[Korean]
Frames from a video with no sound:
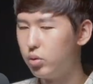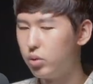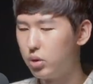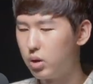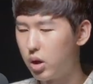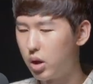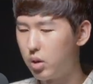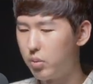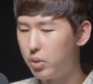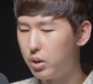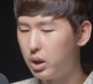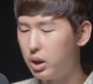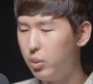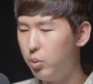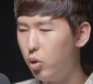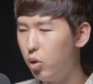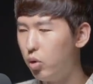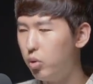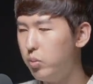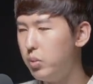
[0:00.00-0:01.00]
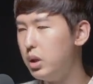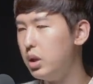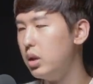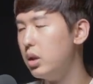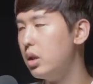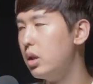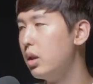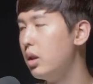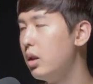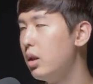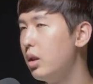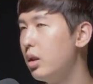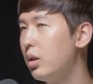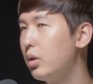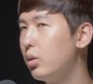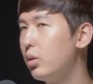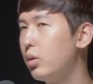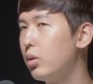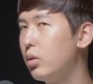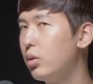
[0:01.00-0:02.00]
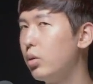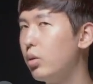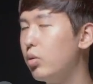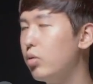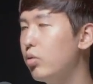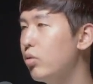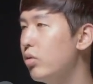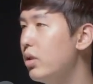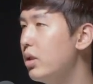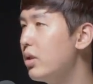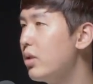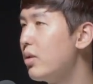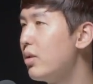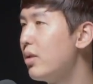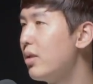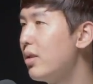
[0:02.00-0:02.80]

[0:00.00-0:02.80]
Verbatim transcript: 그다음에 김영민또 누구 있죠?